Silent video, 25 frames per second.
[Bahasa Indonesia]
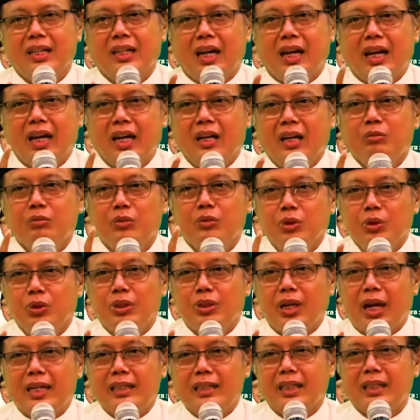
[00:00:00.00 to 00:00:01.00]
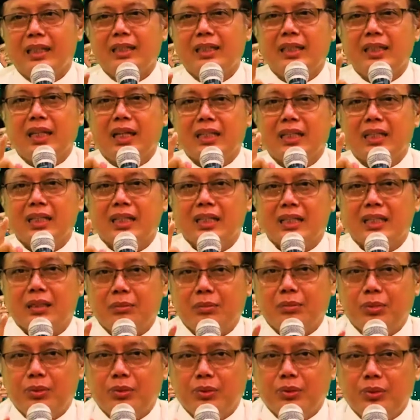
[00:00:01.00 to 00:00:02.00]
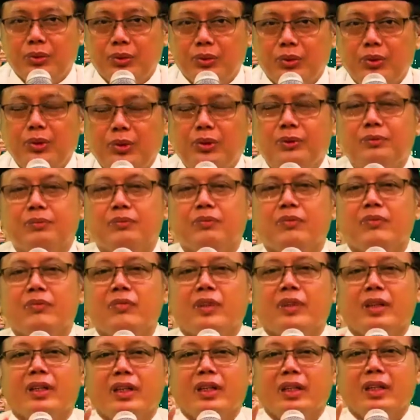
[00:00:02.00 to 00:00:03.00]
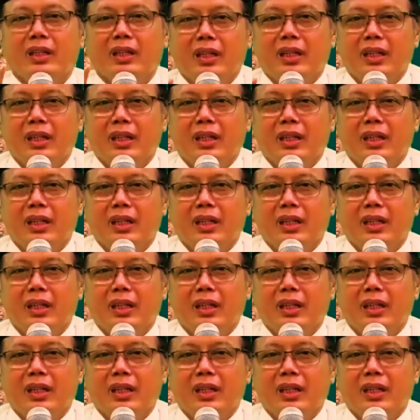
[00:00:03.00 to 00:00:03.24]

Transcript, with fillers: Al-Muluk ayat yang ke-10. Ini